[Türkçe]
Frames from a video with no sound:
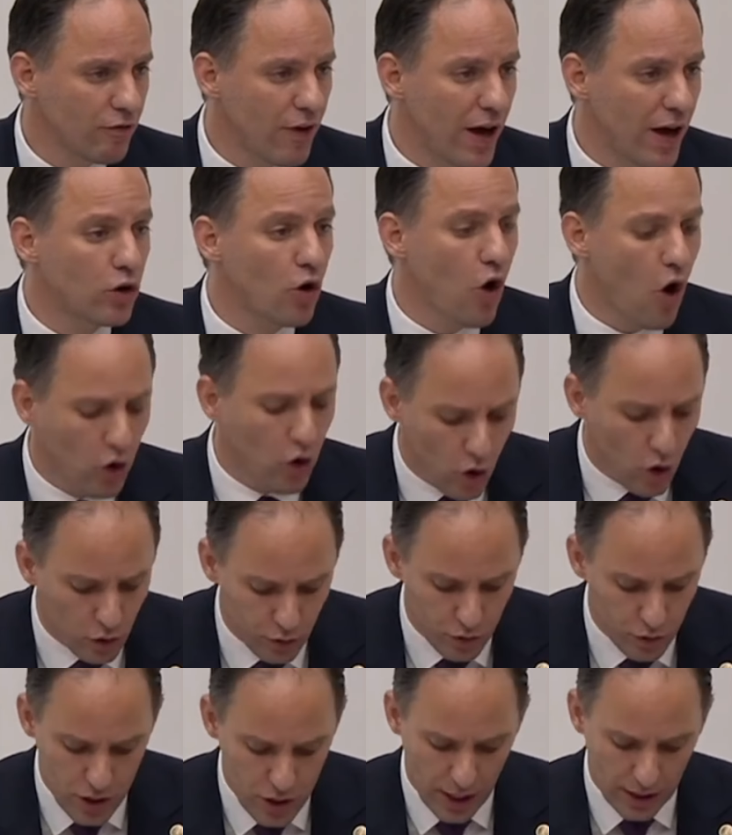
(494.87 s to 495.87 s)
ve yok
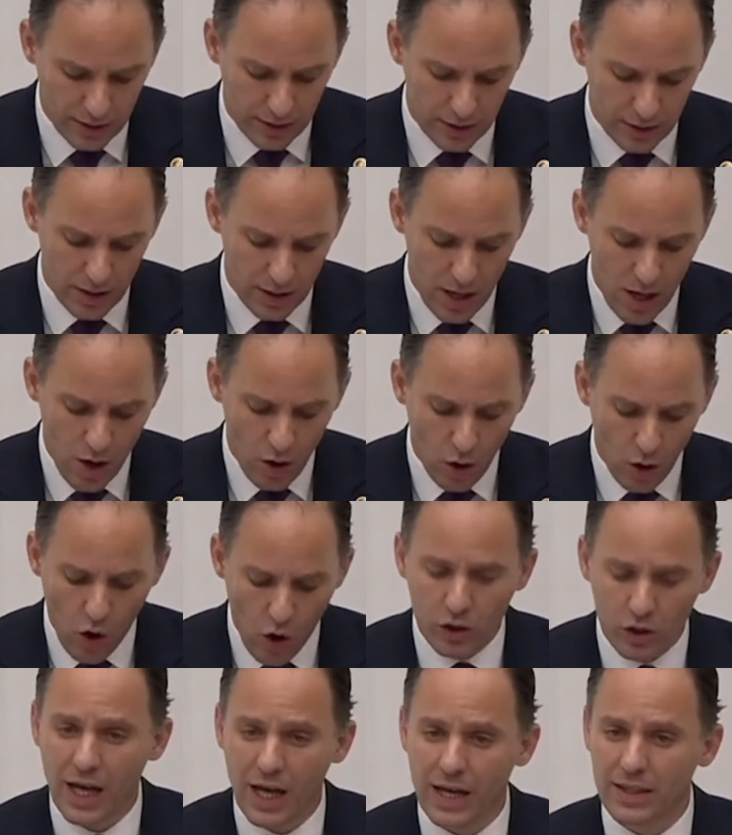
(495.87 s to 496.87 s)
olacak.
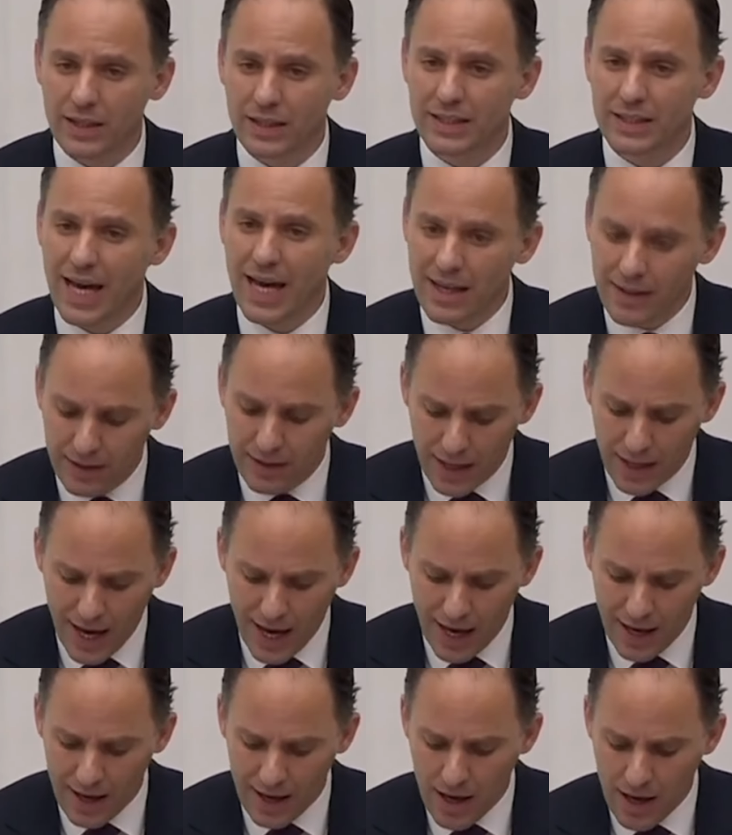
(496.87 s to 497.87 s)
Onların
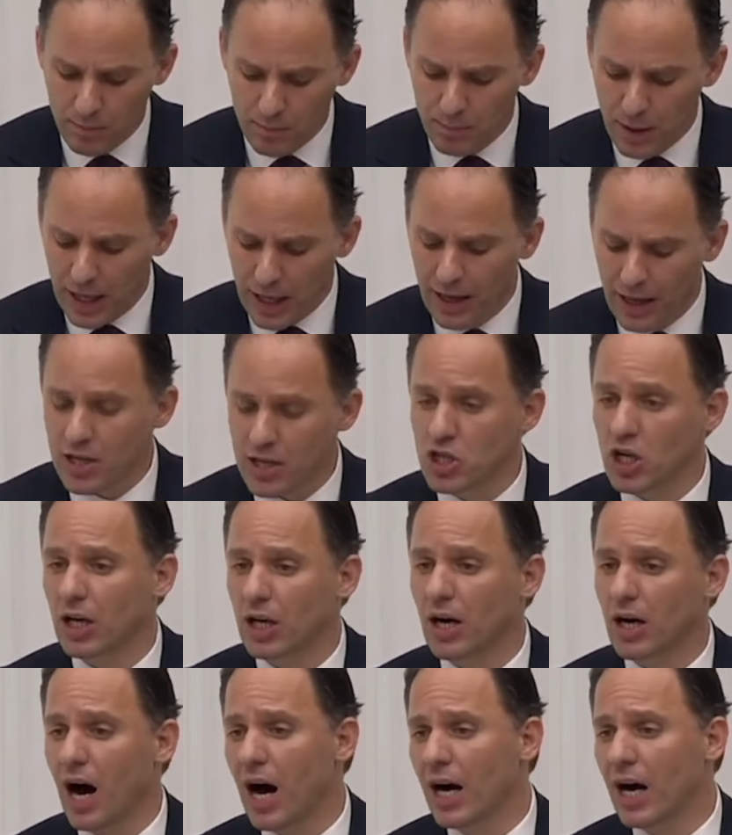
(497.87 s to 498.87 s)
yerine
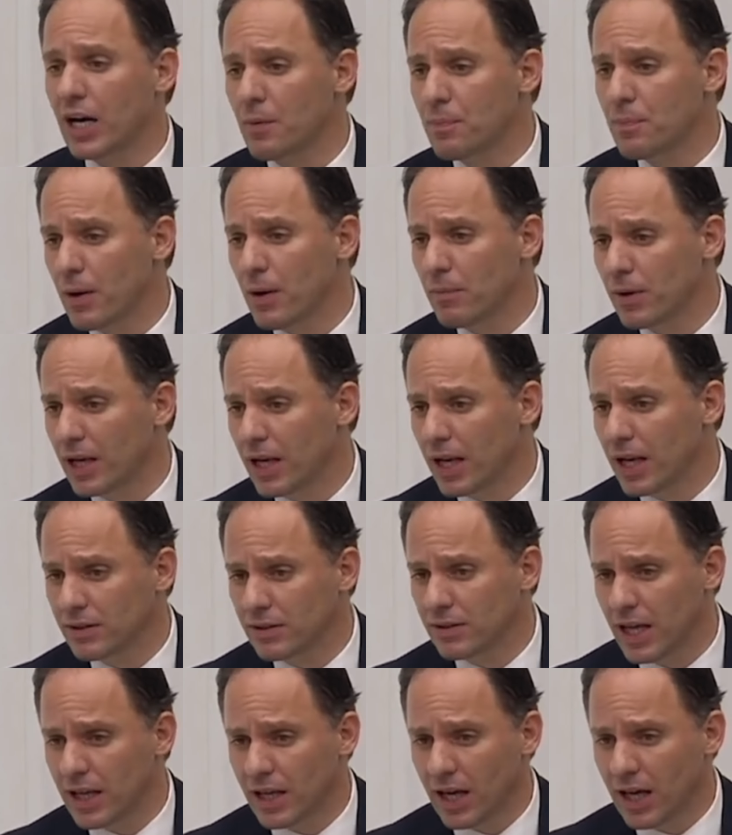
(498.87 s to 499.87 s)
Birleşik Arap
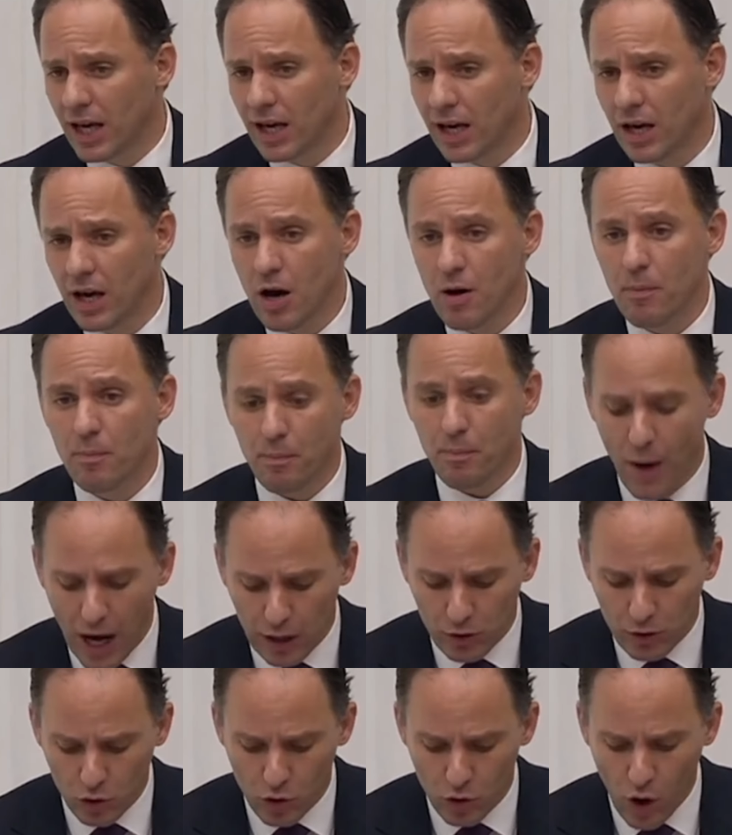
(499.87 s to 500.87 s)
Emirlikleri
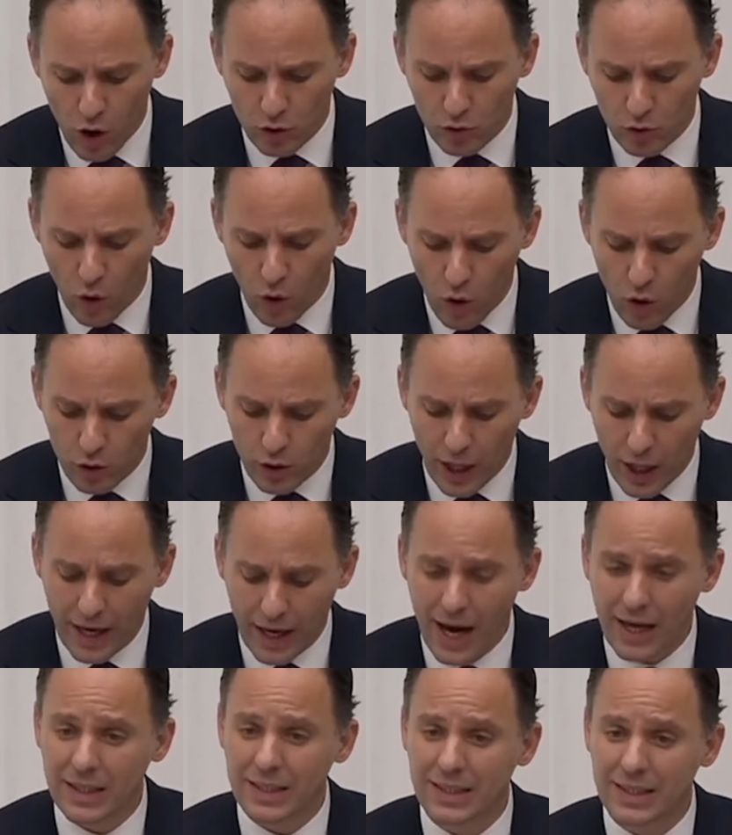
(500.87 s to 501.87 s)
patron
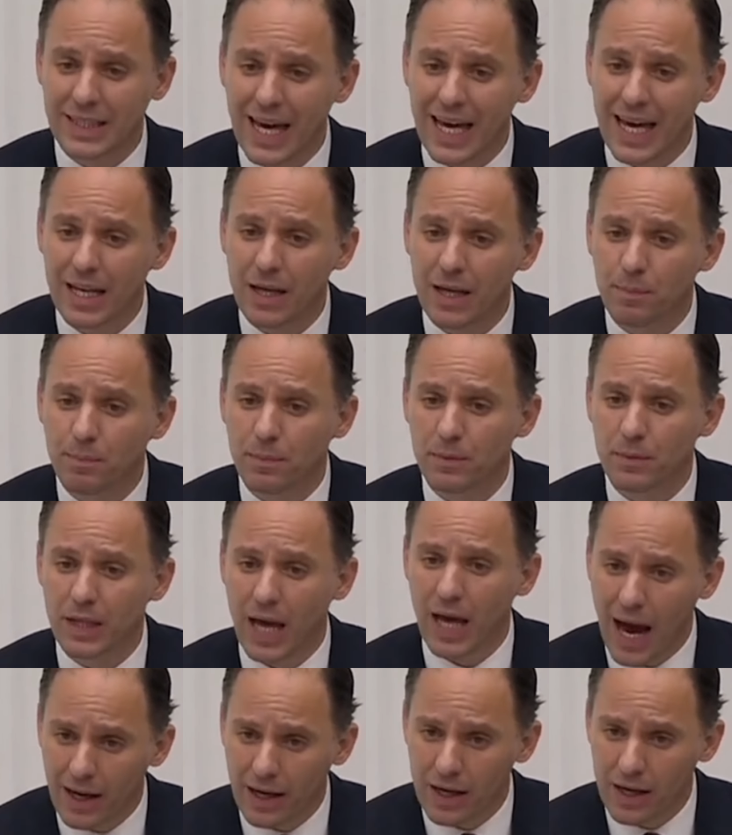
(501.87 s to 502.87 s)
olarak gelip
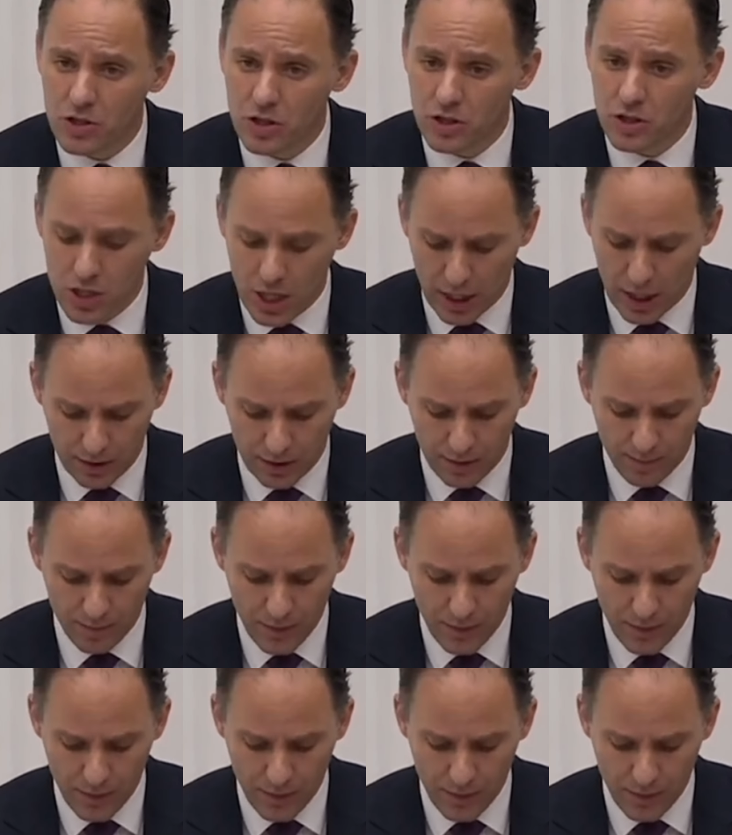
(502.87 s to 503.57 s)
yerleşecek.